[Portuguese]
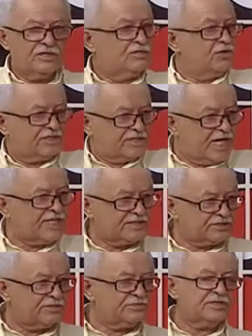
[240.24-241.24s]

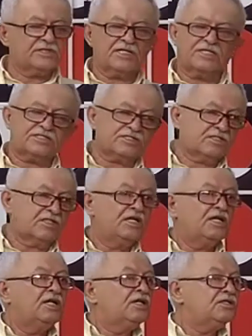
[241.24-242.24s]
noitadas, vamos dizer uhum. assim.
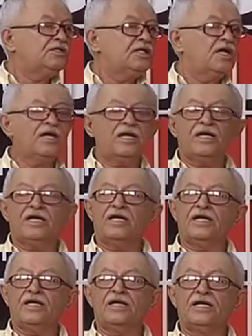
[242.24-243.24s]

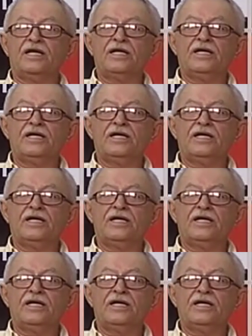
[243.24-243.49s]
É, é,